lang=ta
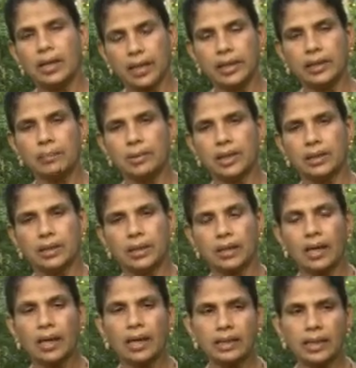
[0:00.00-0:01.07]

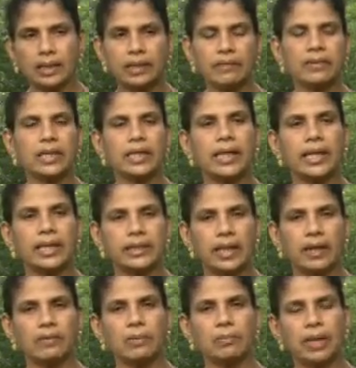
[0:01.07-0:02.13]
கட்டுப்படுத்தலாம் அதை இதை வித
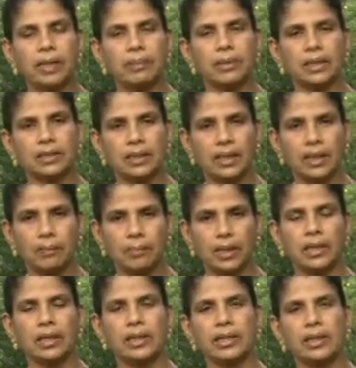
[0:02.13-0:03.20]
நேர்த்தியாகவும் பயன்படுத்தலாம்
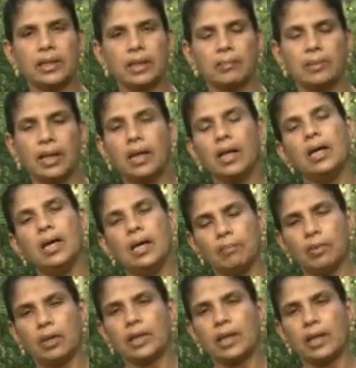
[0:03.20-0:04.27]
மண்ணுலேயும் நம்ம
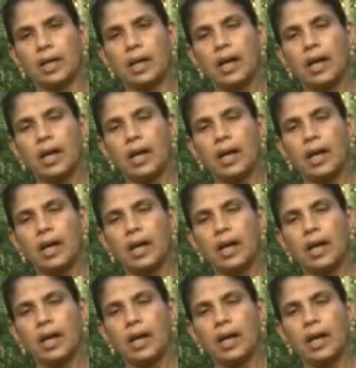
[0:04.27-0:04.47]
போடலாம்